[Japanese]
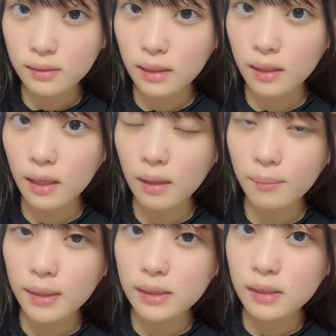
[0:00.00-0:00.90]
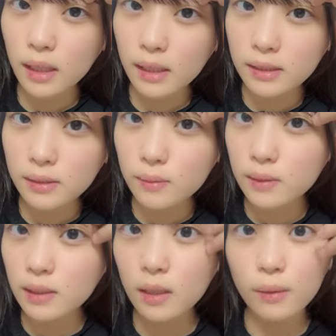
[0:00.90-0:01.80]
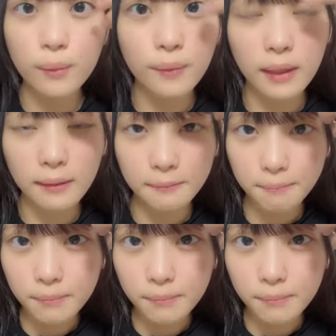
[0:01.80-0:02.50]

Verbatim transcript: なんか毎日配信のチケットをね